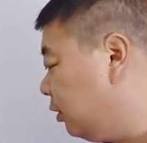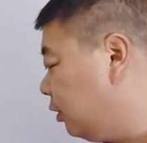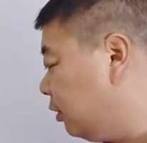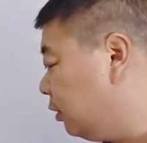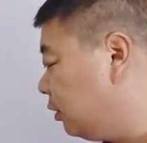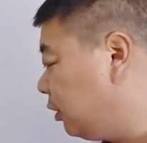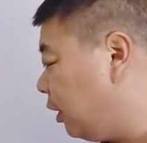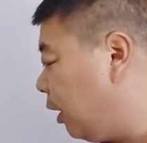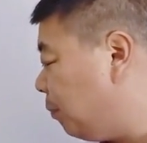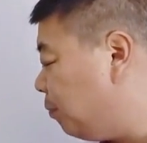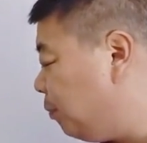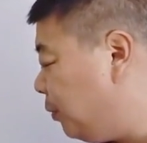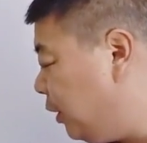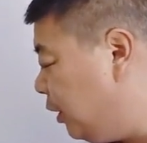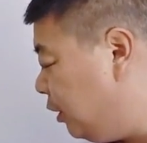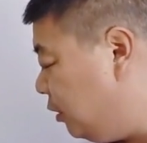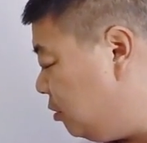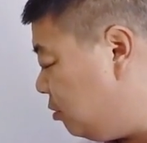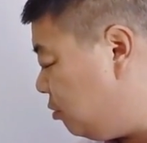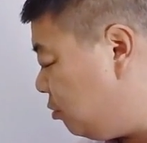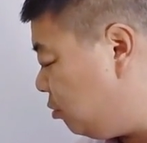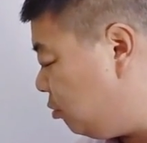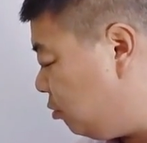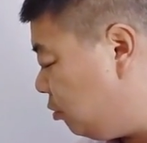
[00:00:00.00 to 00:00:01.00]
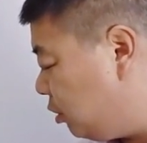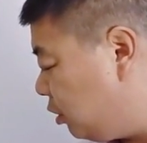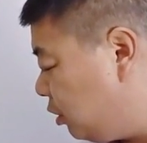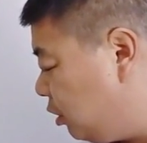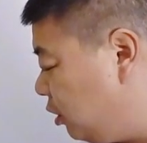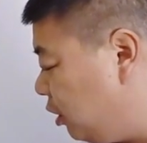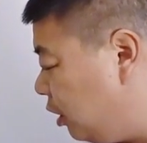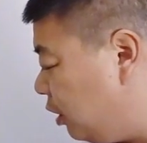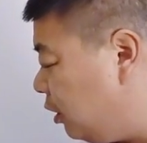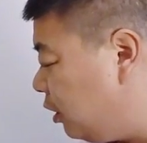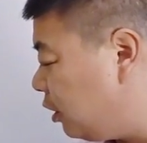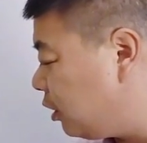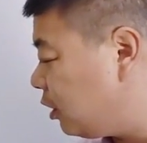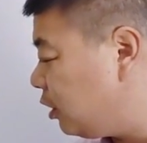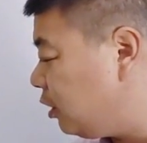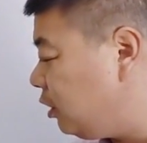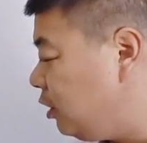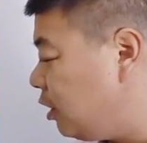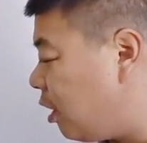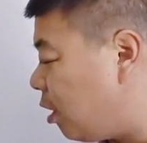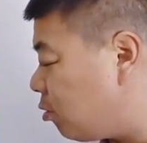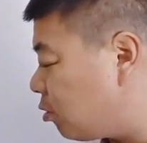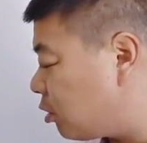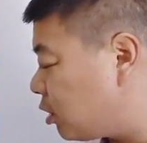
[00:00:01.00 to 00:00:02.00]
他平车这里是
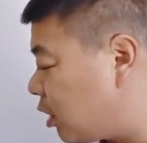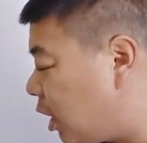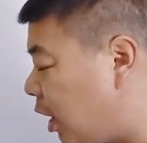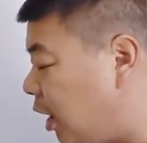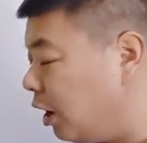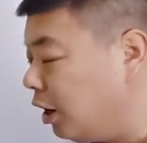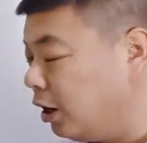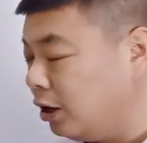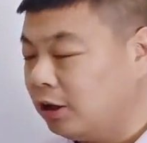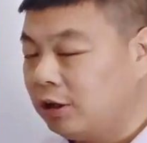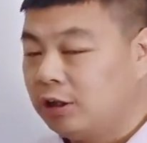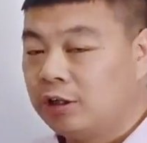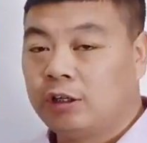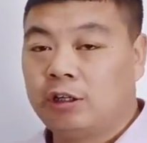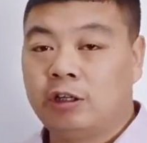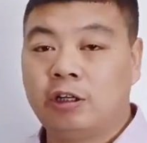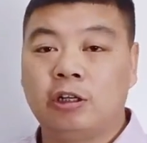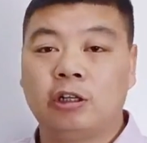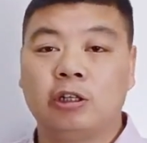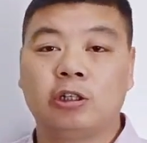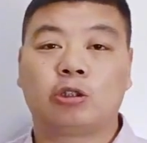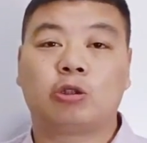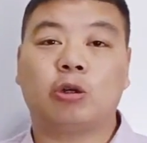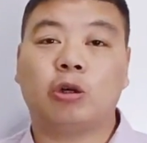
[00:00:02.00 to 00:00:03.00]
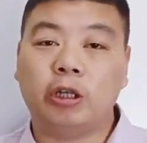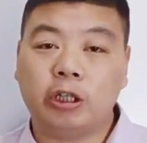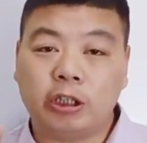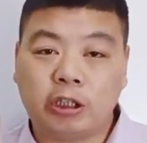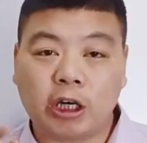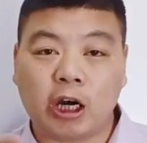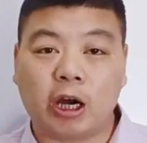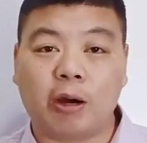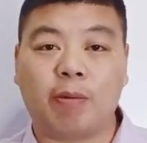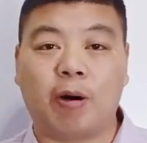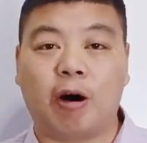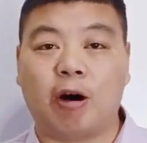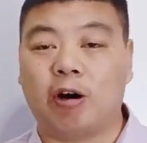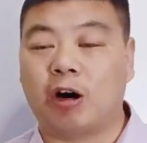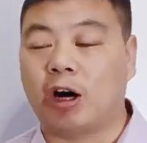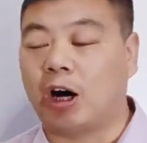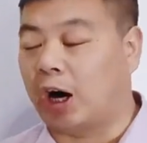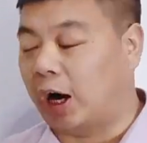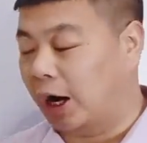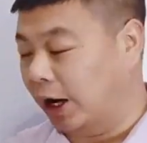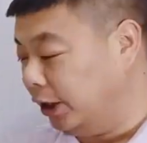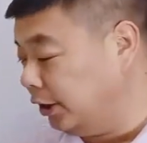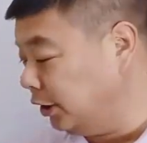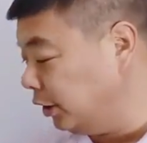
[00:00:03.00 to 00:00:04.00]
要杀，所以这个炮
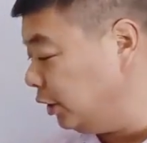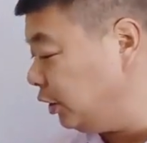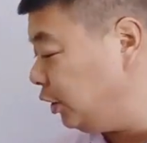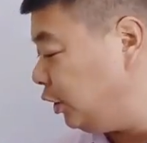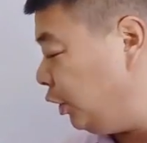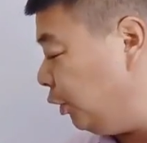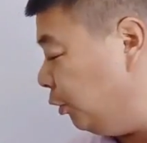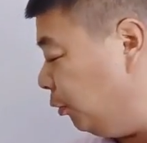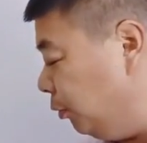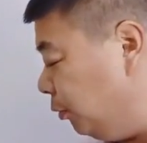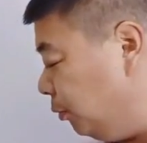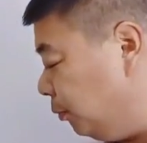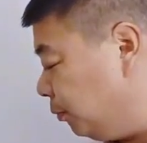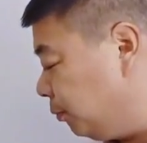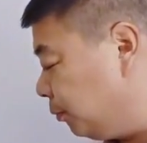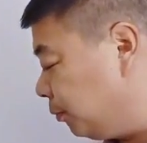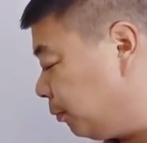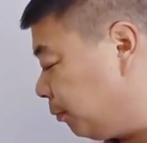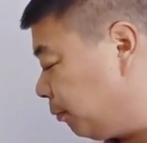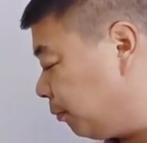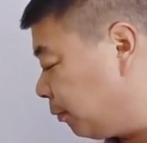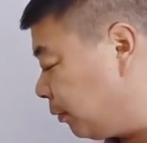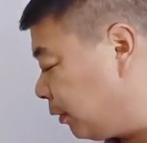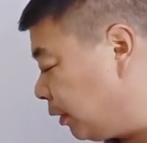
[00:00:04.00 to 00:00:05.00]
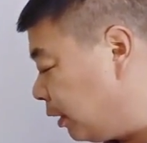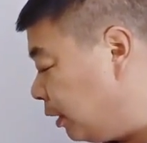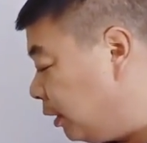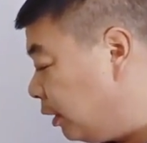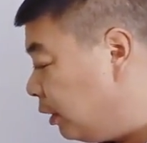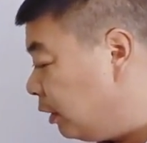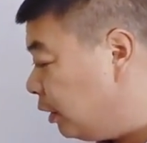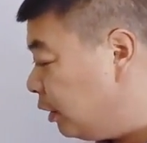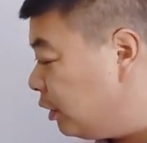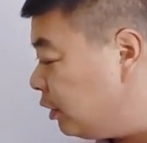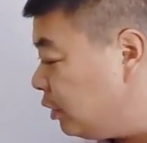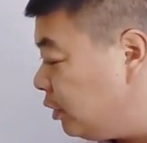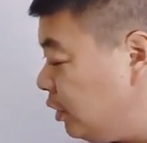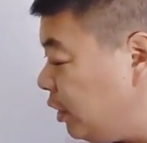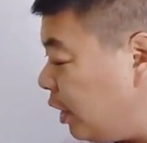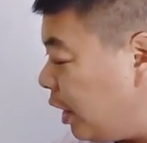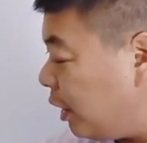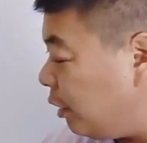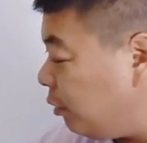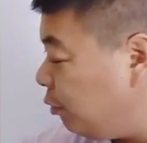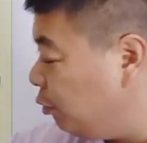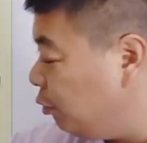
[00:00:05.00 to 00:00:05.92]
还得丢。鉴于